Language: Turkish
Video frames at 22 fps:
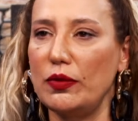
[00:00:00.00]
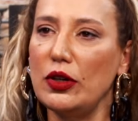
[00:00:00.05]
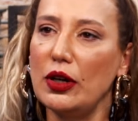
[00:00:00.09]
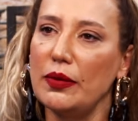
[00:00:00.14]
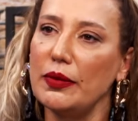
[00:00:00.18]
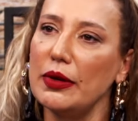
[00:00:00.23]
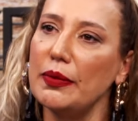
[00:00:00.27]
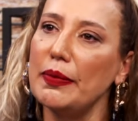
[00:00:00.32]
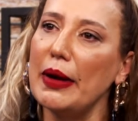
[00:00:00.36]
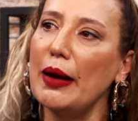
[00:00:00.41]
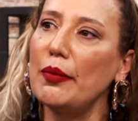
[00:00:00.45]

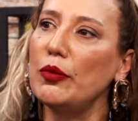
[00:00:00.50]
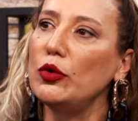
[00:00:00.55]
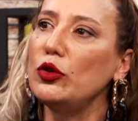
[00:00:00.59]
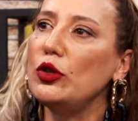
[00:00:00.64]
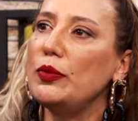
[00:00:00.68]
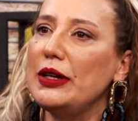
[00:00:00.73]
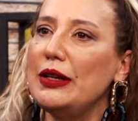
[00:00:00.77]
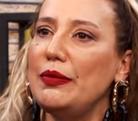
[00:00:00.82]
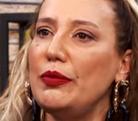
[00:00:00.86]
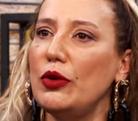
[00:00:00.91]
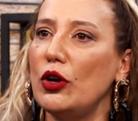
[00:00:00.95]
diyorum ki ben bunu
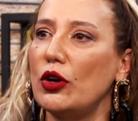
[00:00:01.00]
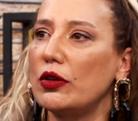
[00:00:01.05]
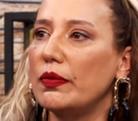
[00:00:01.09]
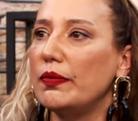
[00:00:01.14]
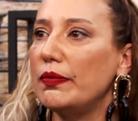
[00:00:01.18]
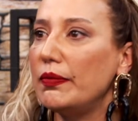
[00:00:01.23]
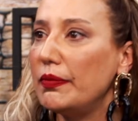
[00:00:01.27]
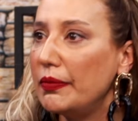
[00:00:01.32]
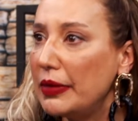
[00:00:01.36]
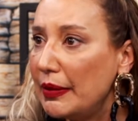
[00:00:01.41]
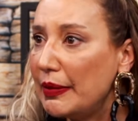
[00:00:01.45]
bilmiyorum.
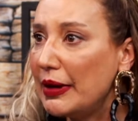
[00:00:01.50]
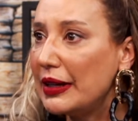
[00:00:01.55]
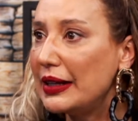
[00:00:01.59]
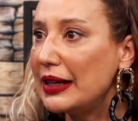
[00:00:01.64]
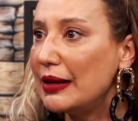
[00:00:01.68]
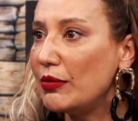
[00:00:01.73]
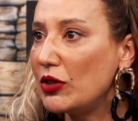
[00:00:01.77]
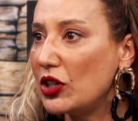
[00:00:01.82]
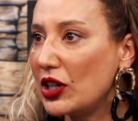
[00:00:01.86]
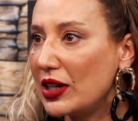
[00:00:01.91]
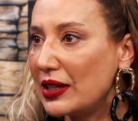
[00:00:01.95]

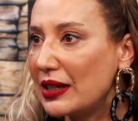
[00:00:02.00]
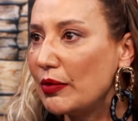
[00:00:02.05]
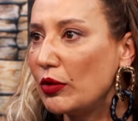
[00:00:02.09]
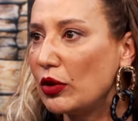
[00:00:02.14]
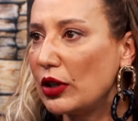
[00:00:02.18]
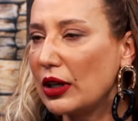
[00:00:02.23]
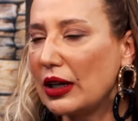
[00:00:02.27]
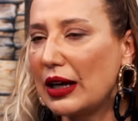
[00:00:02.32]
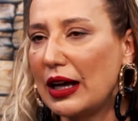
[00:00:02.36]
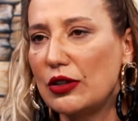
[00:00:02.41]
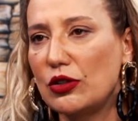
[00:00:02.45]
Bilmediğim bir şeyse
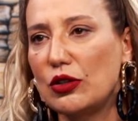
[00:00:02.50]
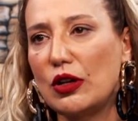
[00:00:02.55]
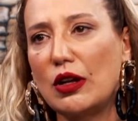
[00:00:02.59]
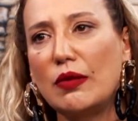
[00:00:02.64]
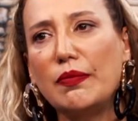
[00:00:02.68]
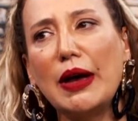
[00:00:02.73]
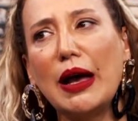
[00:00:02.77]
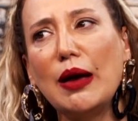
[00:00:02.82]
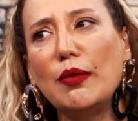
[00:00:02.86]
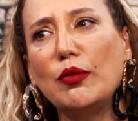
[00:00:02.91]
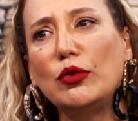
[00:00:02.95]
mutlaka
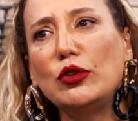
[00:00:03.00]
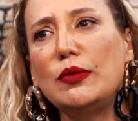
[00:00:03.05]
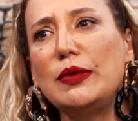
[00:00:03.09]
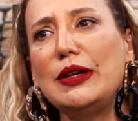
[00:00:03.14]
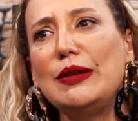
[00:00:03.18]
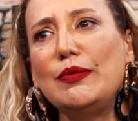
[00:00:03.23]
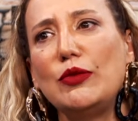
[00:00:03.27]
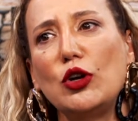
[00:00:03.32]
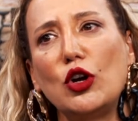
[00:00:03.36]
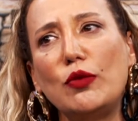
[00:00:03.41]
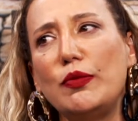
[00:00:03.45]
söylüyorum. Ben bunu
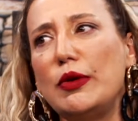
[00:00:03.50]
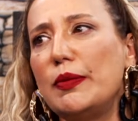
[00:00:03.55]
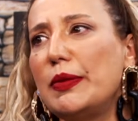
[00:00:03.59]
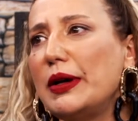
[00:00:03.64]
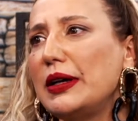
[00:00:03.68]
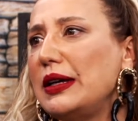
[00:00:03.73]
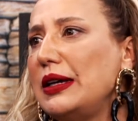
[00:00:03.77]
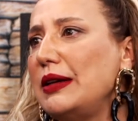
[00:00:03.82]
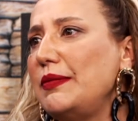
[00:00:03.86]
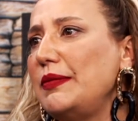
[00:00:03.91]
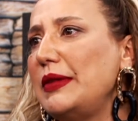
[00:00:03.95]
bilmiyorum. Bir
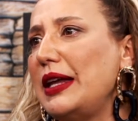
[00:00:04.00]
bakayım